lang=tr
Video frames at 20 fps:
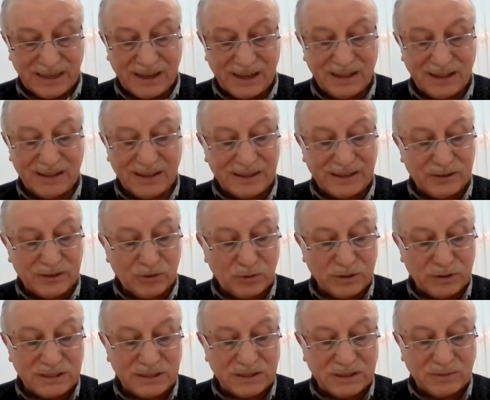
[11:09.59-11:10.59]
Allah'ın bu
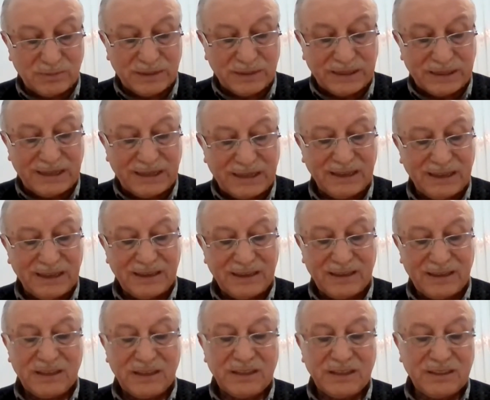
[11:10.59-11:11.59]
isimleri
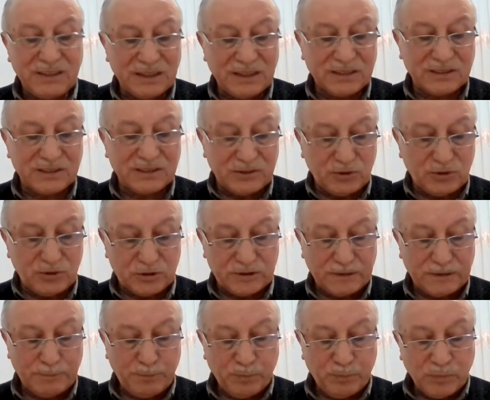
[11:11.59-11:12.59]
yazılıyor.
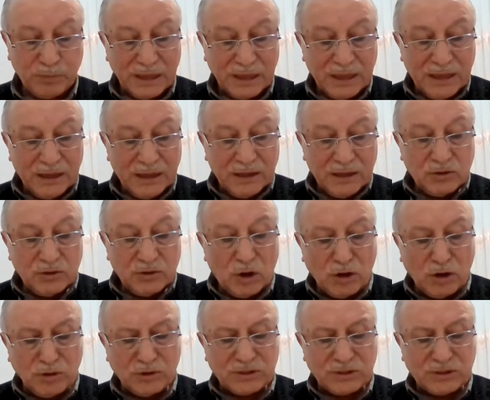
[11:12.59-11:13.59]

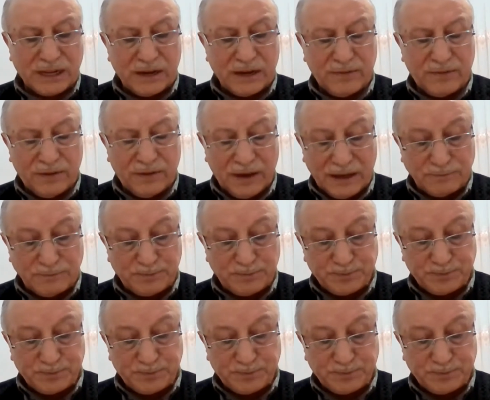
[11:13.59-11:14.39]
Dördüncü sayfa